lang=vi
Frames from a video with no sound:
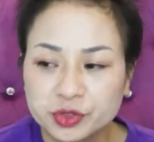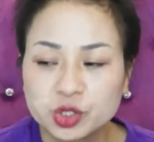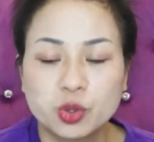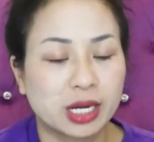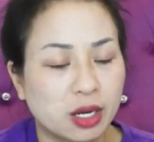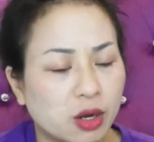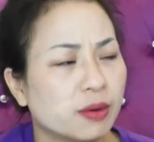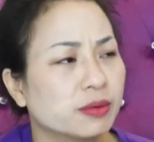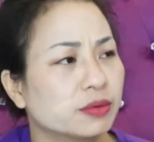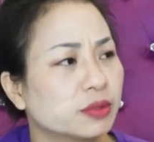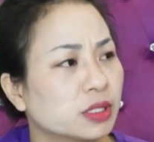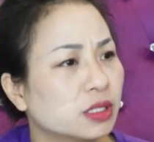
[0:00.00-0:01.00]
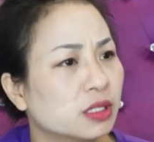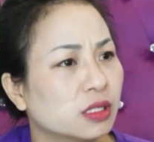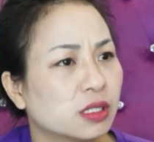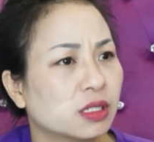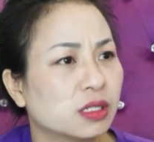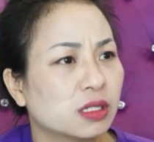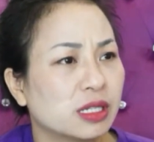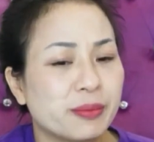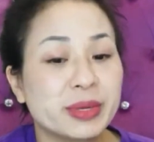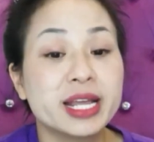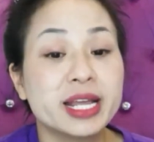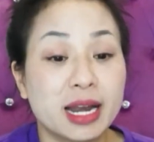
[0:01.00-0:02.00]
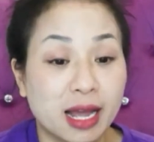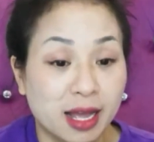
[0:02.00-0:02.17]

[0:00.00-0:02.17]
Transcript: Hoặc là họ em bị điên à?